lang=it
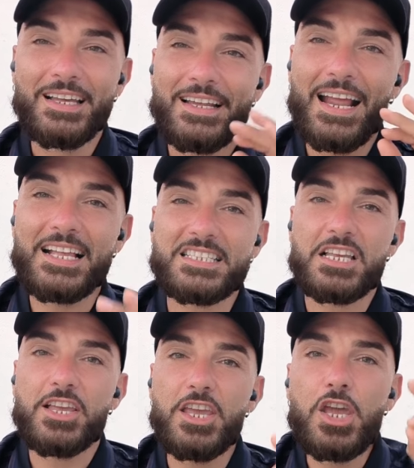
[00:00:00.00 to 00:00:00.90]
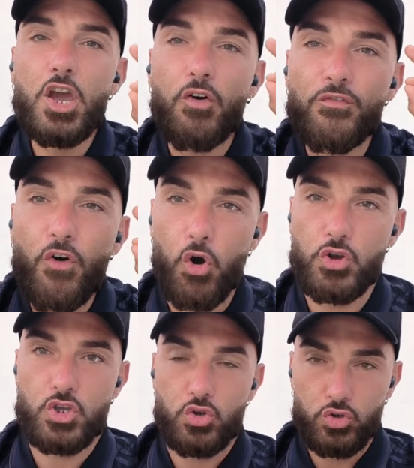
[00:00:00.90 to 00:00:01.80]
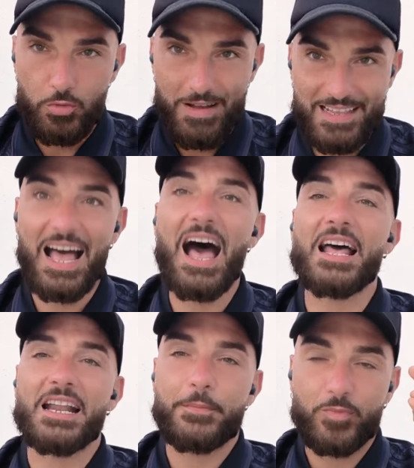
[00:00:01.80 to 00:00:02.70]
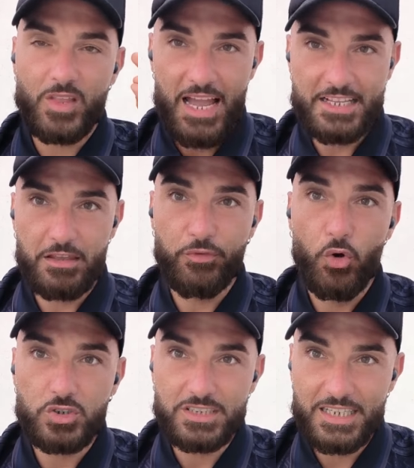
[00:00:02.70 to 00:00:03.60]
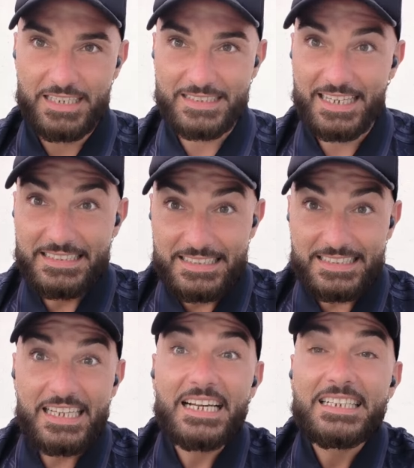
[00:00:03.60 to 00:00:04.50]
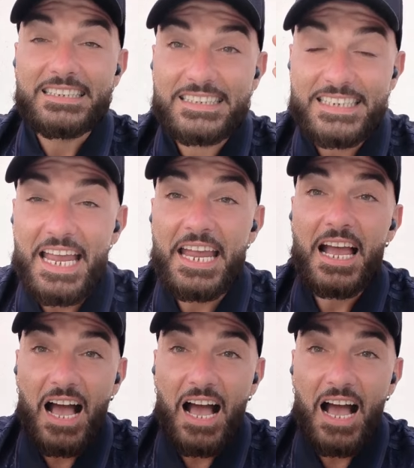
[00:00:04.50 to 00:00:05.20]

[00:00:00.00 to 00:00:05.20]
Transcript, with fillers: Ragazzi, io voglio domandare ai tifosi interisti se